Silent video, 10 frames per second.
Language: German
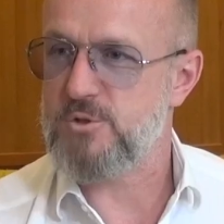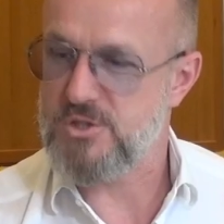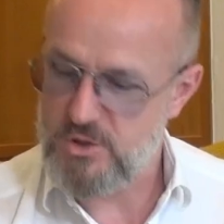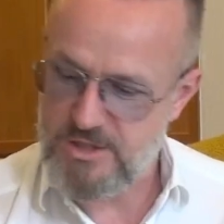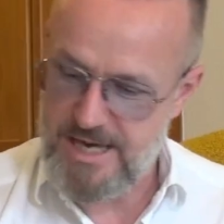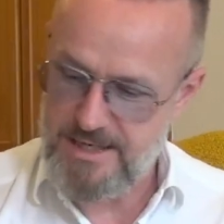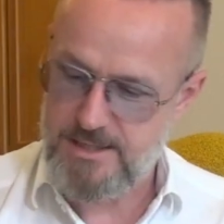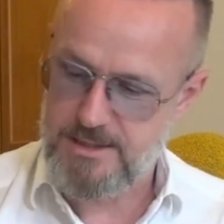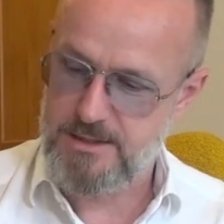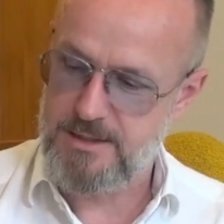Was sind so die
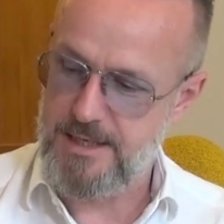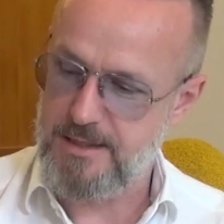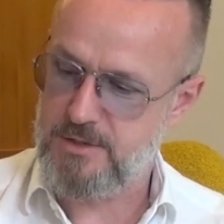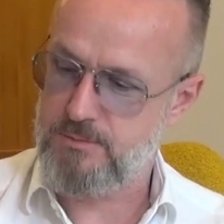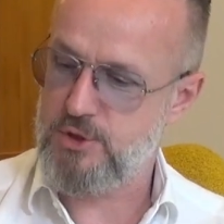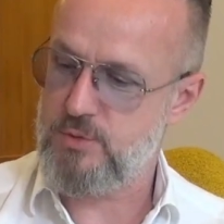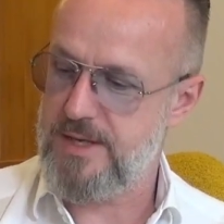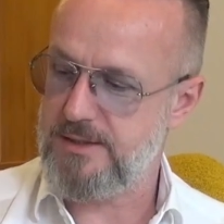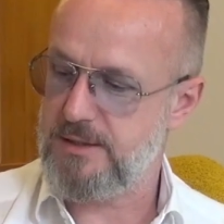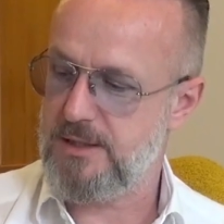gängigsten, die gängigsten
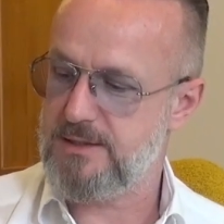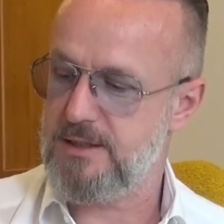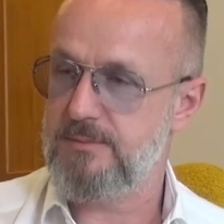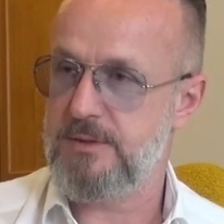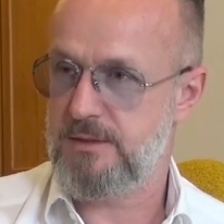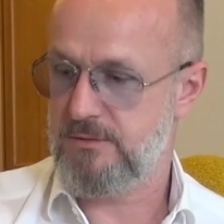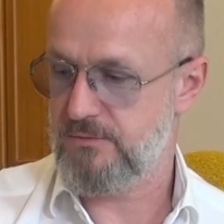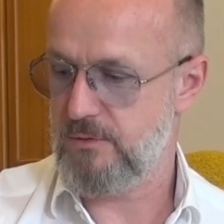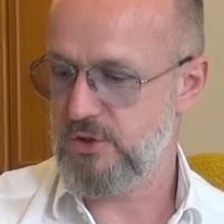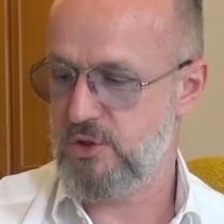Beschwerden, die die Leute haben,
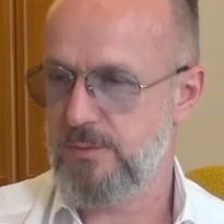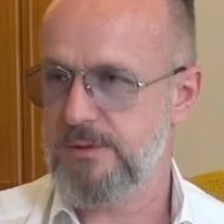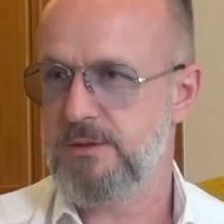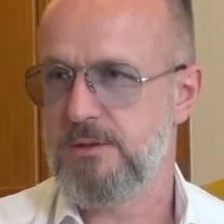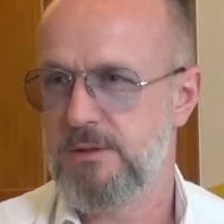warum sie kommen?